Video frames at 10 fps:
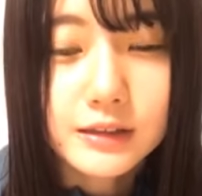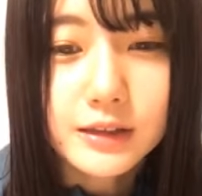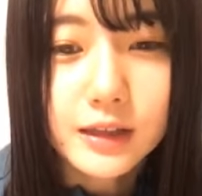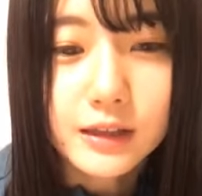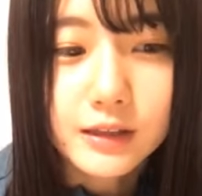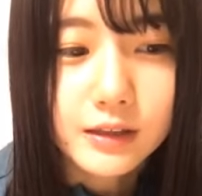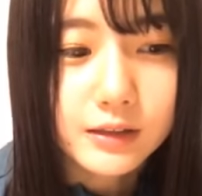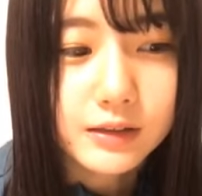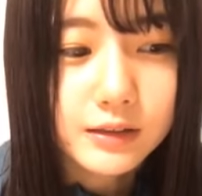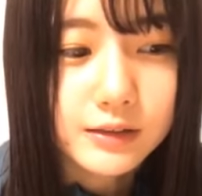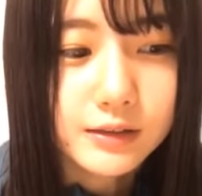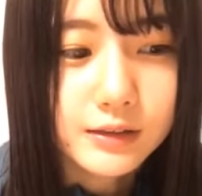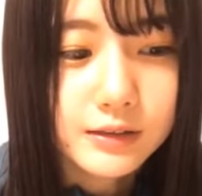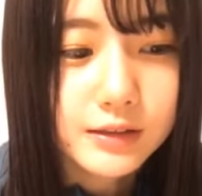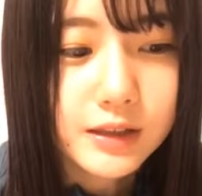いや
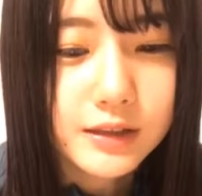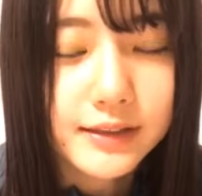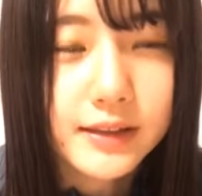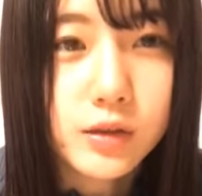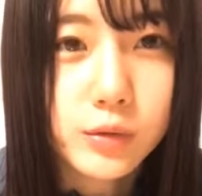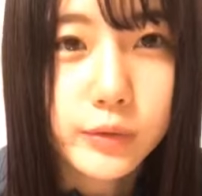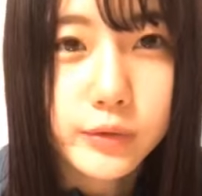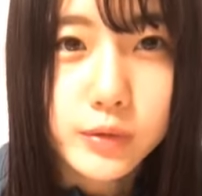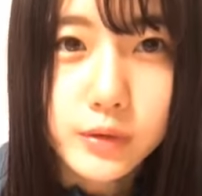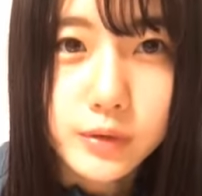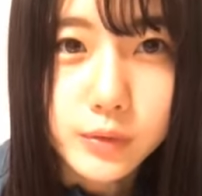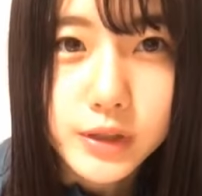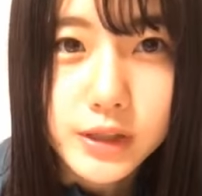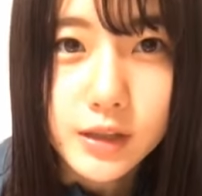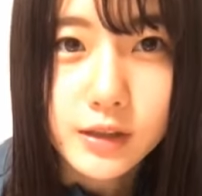なんだけどどうど
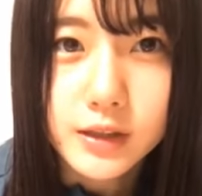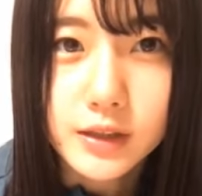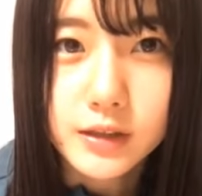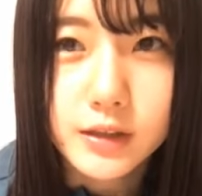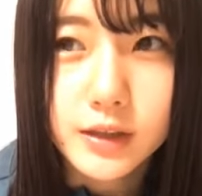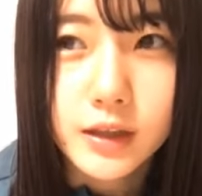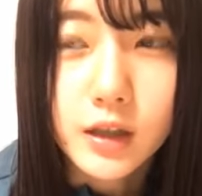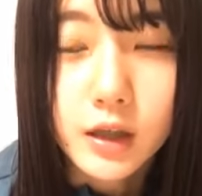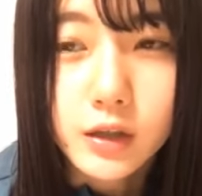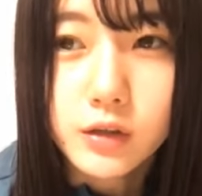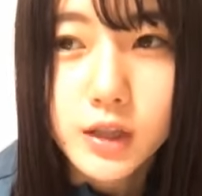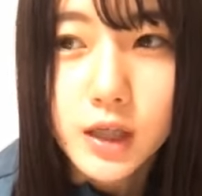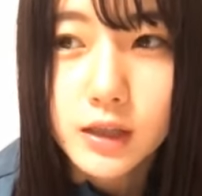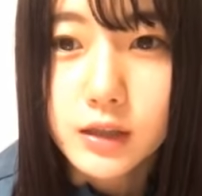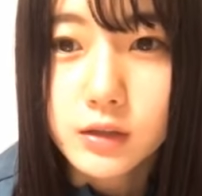うしたらいいって言っ
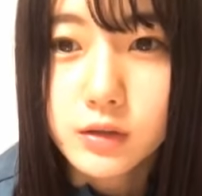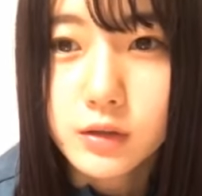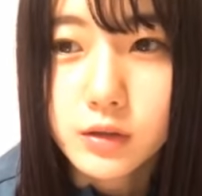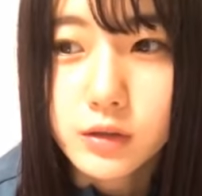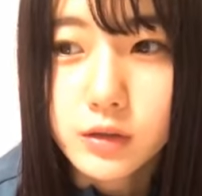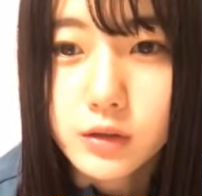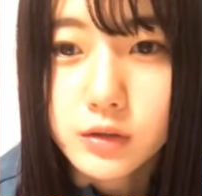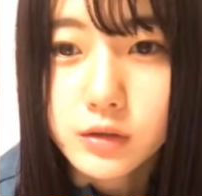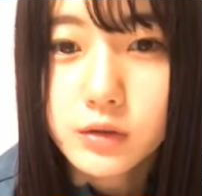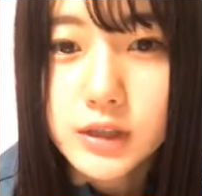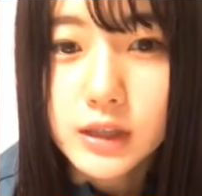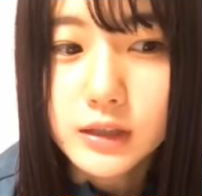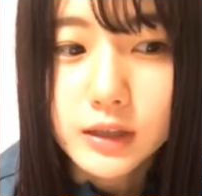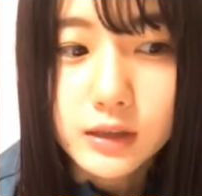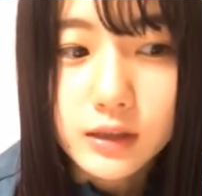たらなんかそうじゃ
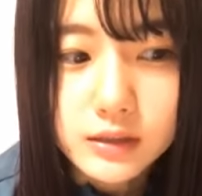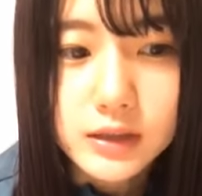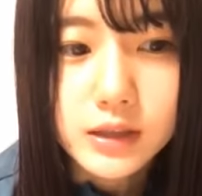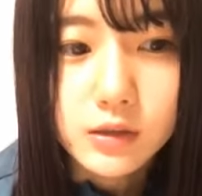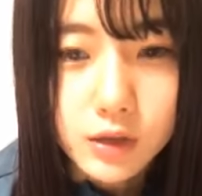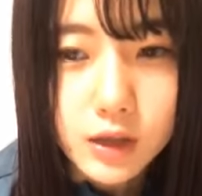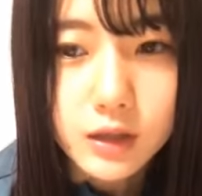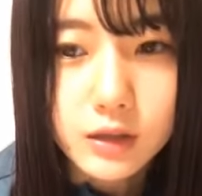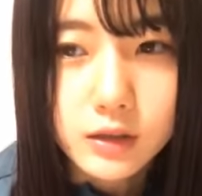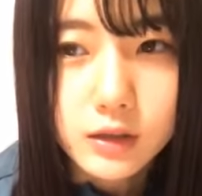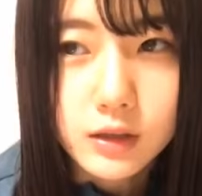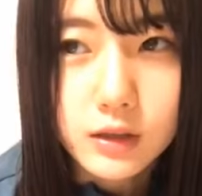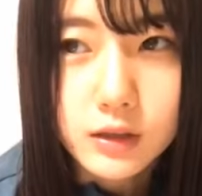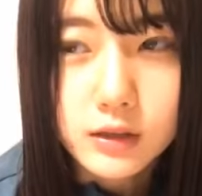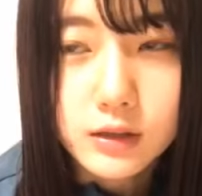んけん合戦とか
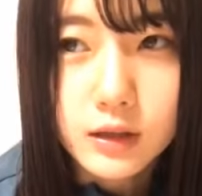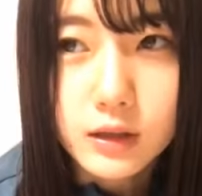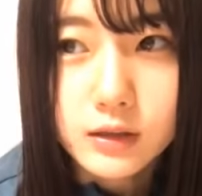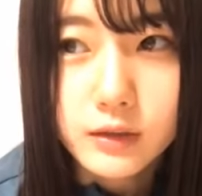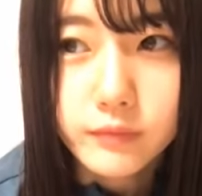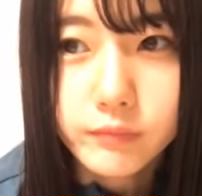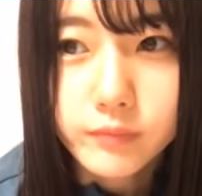なんか